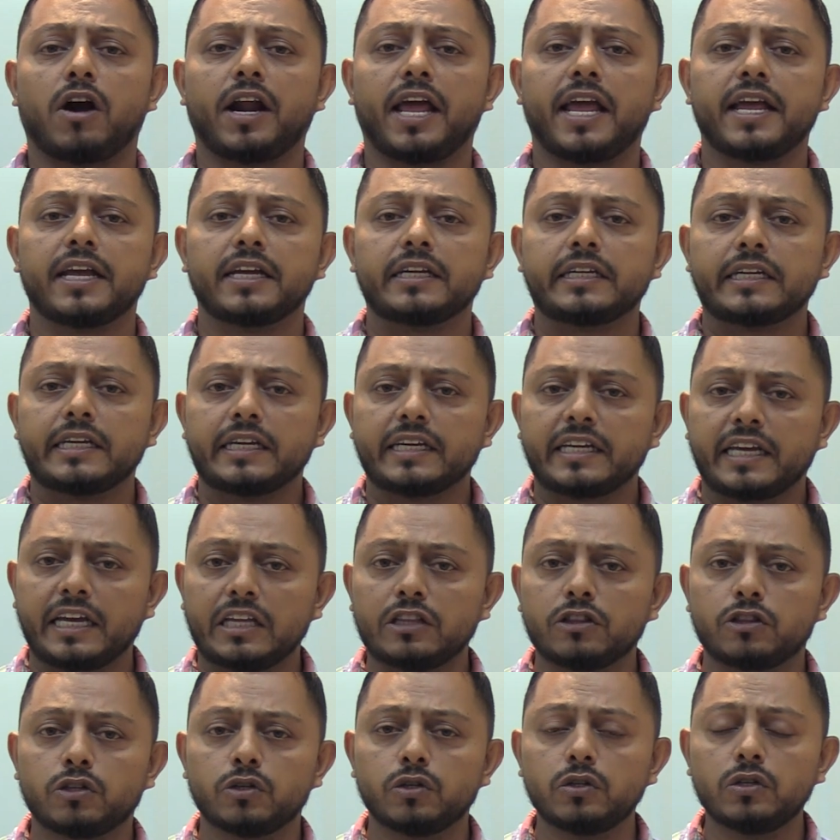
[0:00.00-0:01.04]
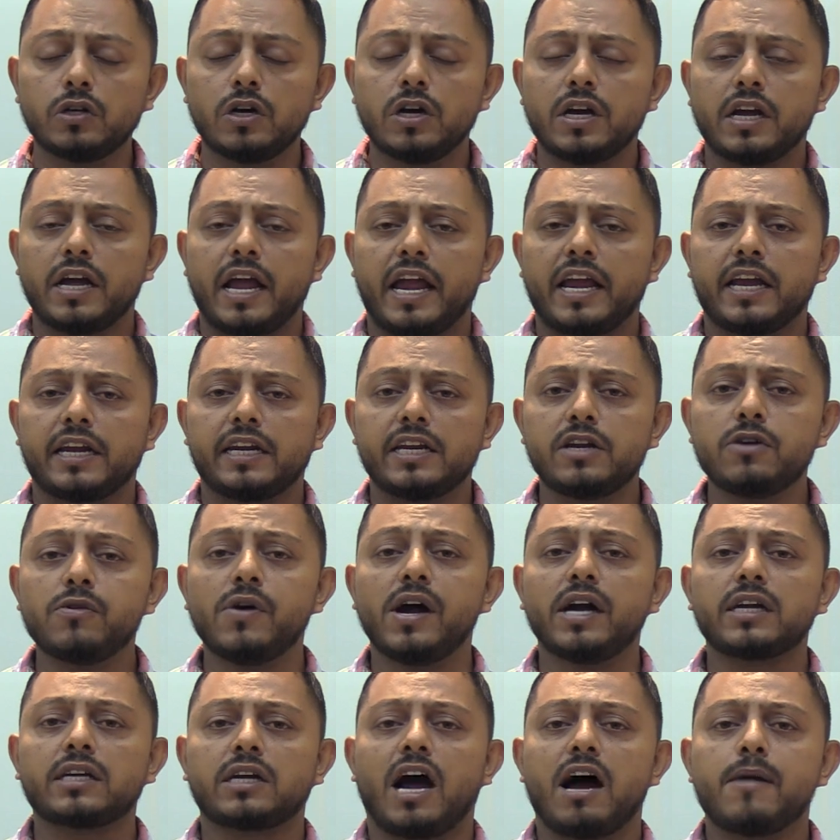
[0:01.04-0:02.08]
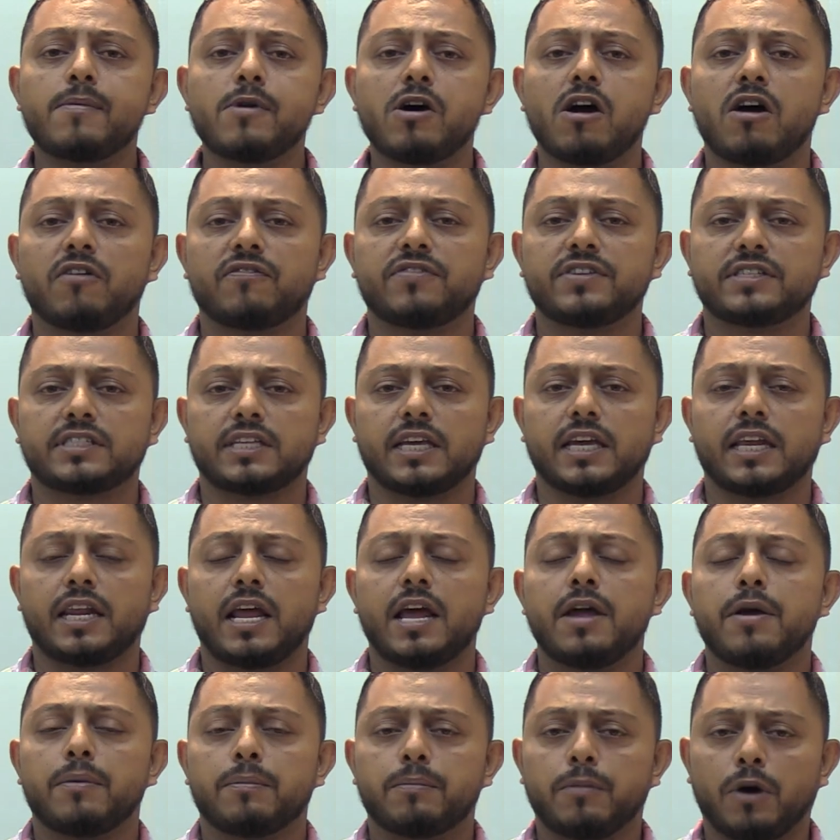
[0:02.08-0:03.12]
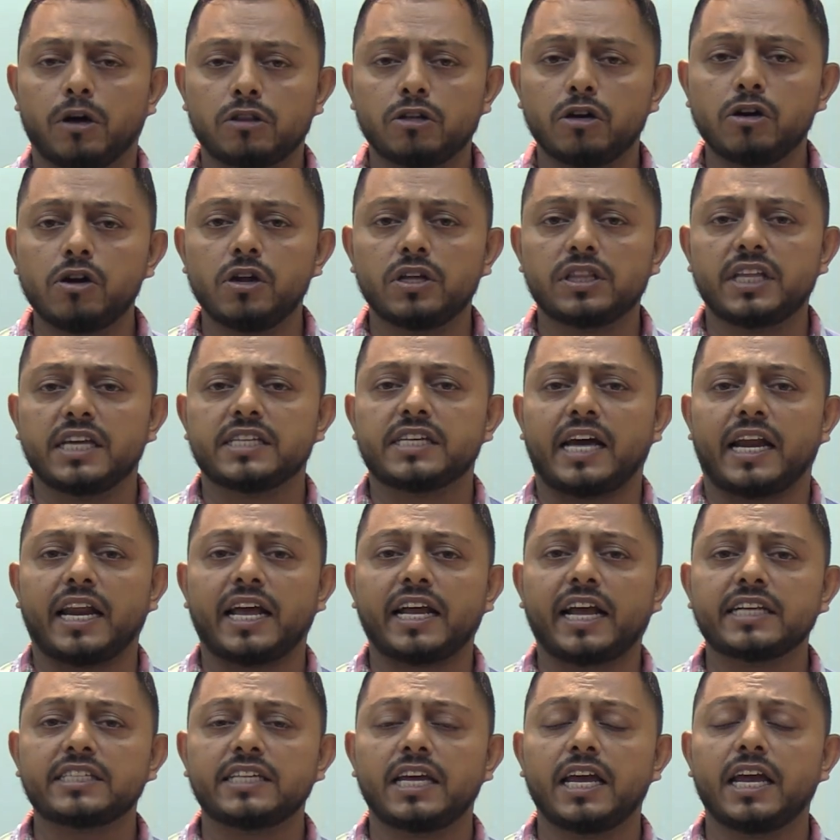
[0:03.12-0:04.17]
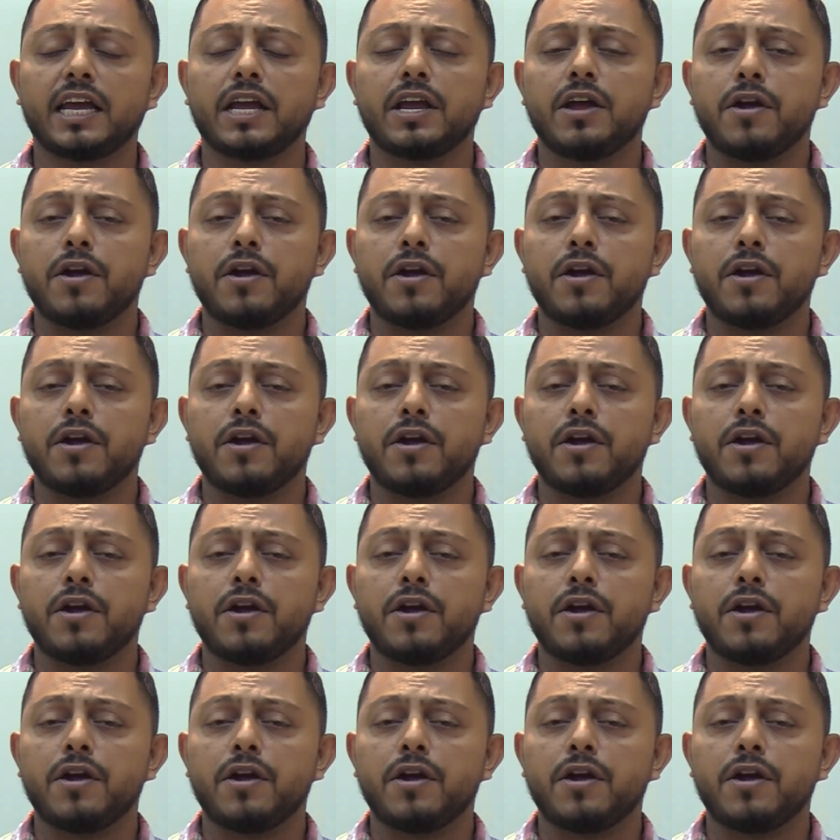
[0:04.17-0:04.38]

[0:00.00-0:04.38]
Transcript: করে কিন্তু নিউ ইয়র্ক আবহাওয়া অফিসের বদৌলতে জানা গেছে